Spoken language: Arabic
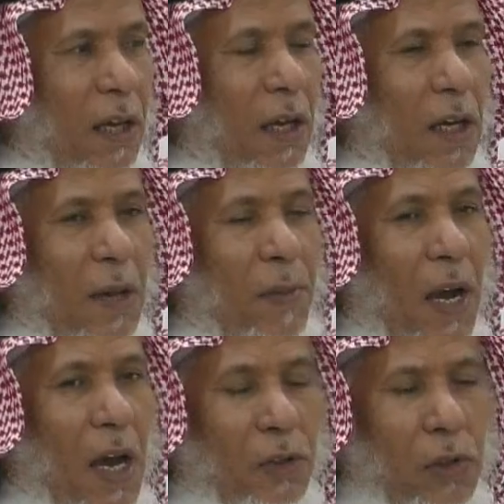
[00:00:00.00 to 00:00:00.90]
آه، كما
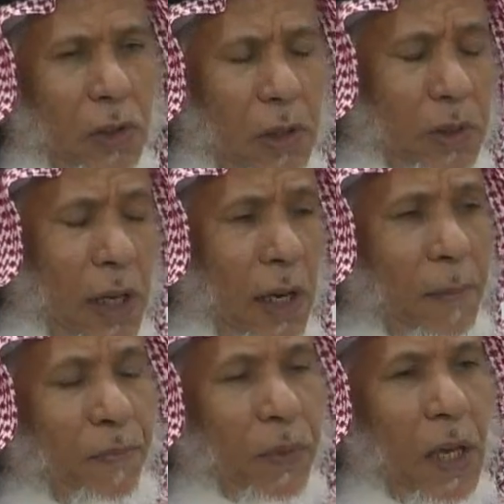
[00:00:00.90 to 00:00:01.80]
قال الرسول صلى الله عليه
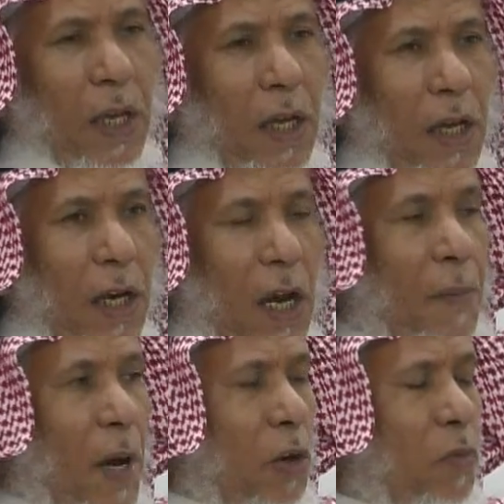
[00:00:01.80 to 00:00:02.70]
وسلم آه،
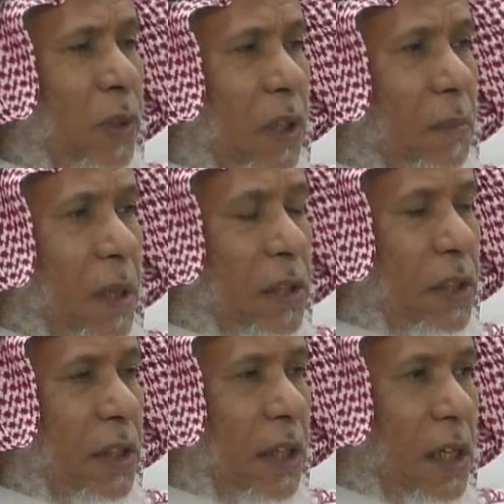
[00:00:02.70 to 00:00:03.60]
أعمار أمتي من
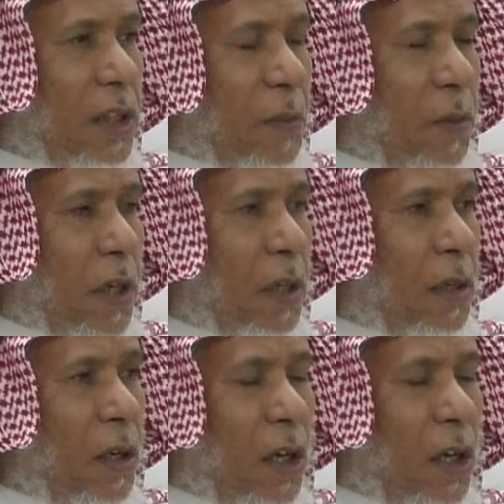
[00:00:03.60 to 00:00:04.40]
الستين إلى السبعين